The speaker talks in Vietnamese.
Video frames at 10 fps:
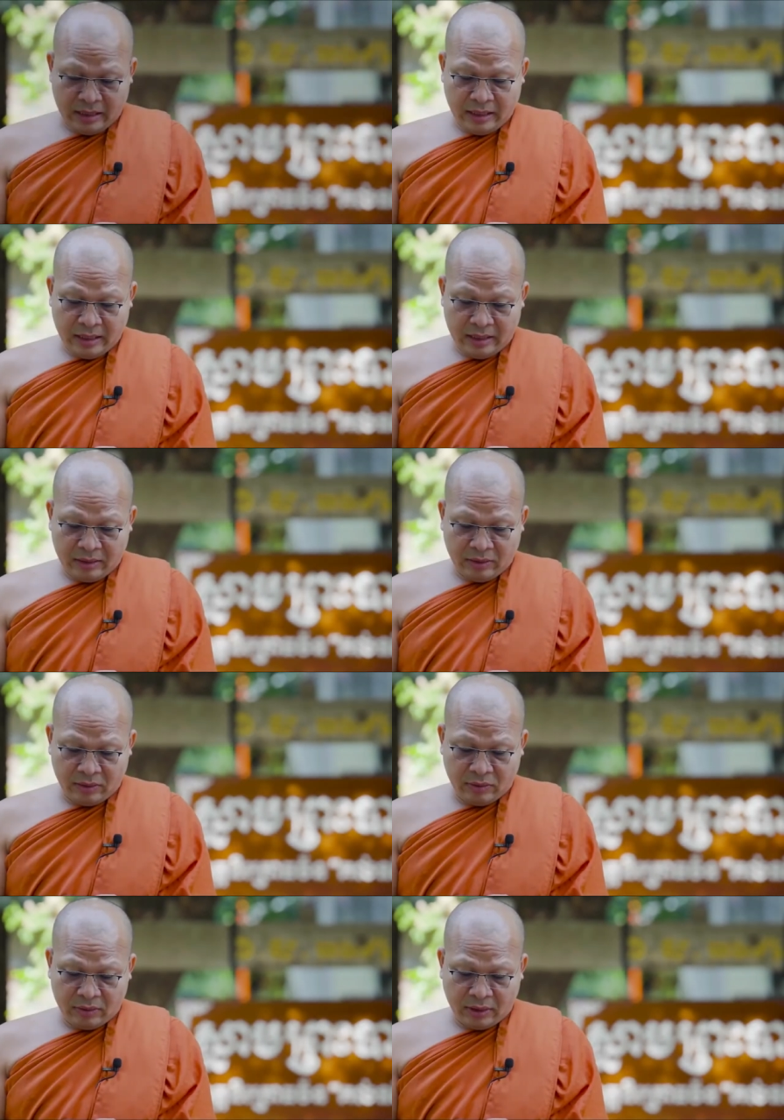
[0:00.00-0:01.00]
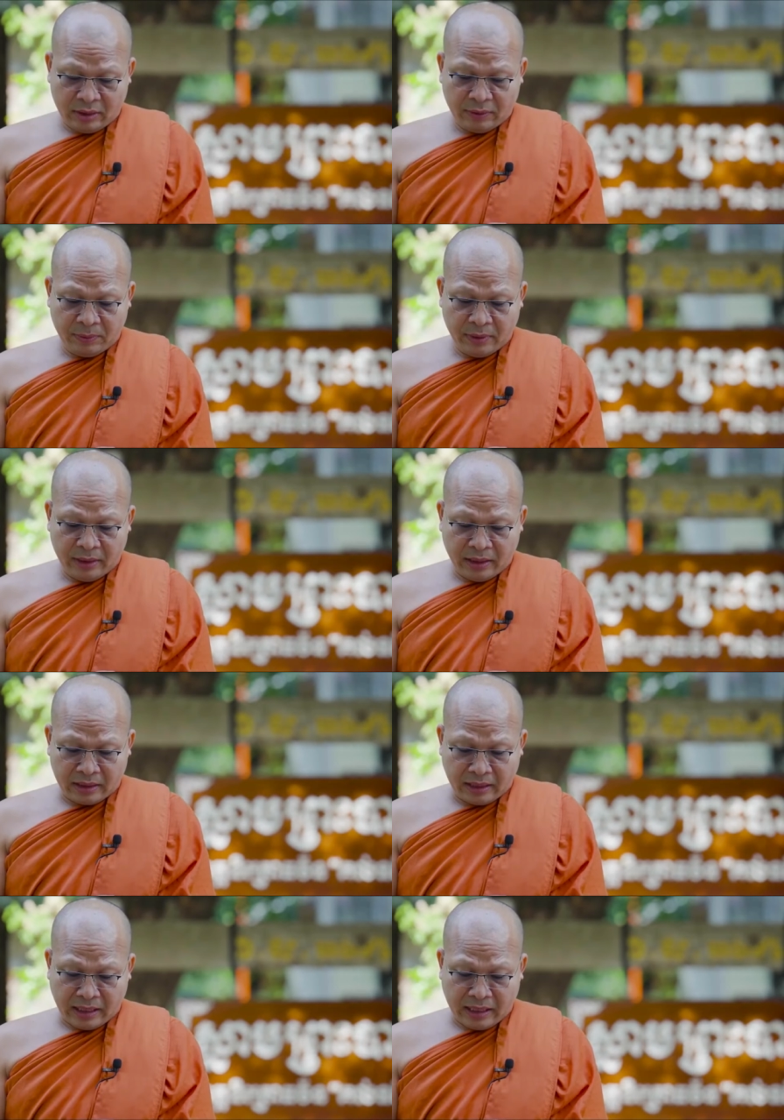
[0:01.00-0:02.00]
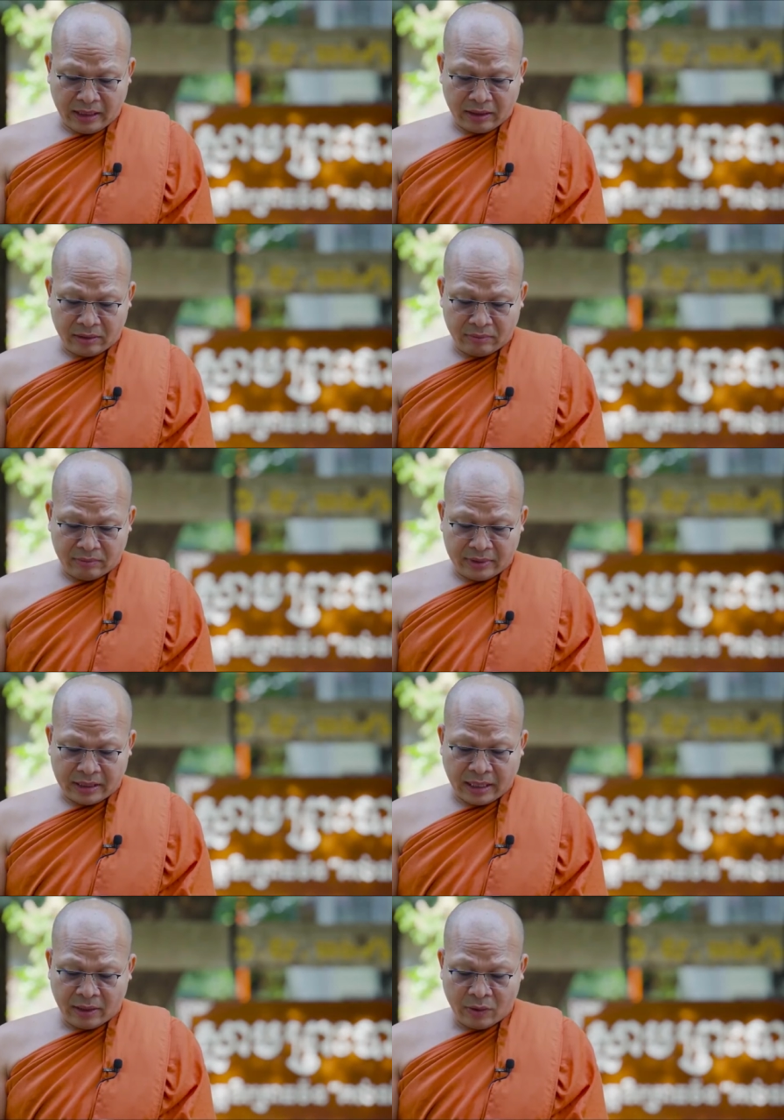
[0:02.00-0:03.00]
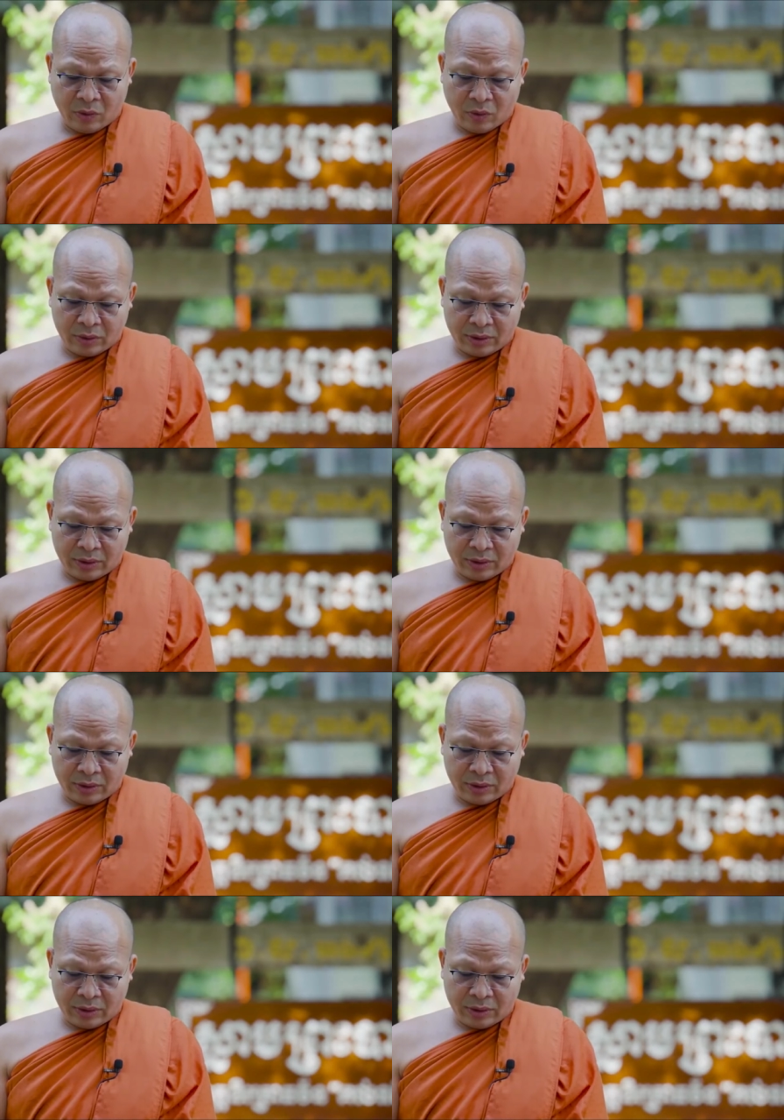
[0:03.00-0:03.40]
Anh ấy có sự thật vừa dàng ná cùng chát ở ruột